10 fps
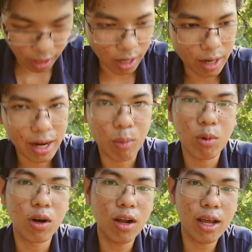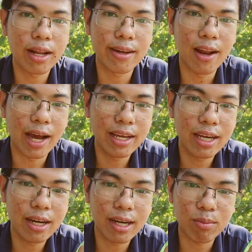à, độc của nó là
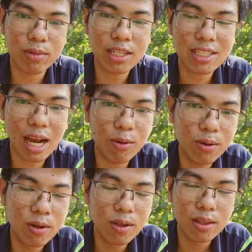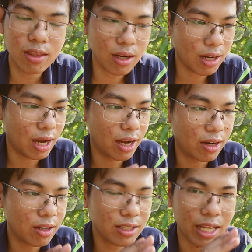loại độc nanh sâu tức
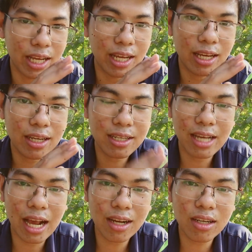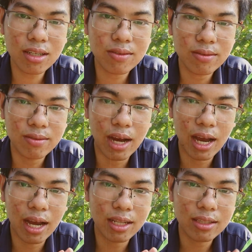là nó sẽ cắn
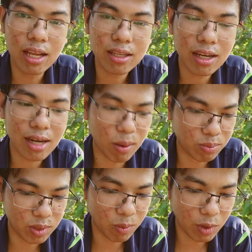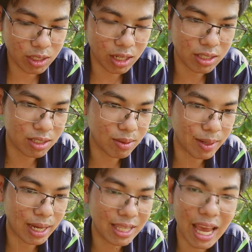và tiết chất độc trong quá trình
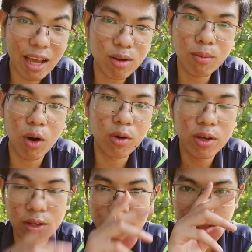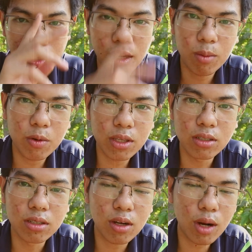nhai con mồi chứ không có
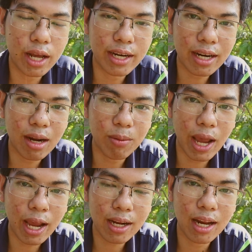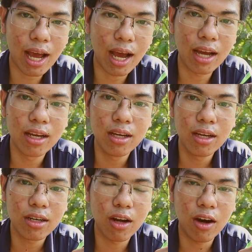như những cái loài rắn độc khác là
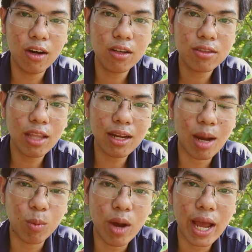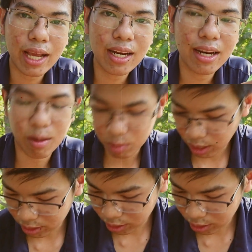nó tiết độc qua hai cái nanh độc ở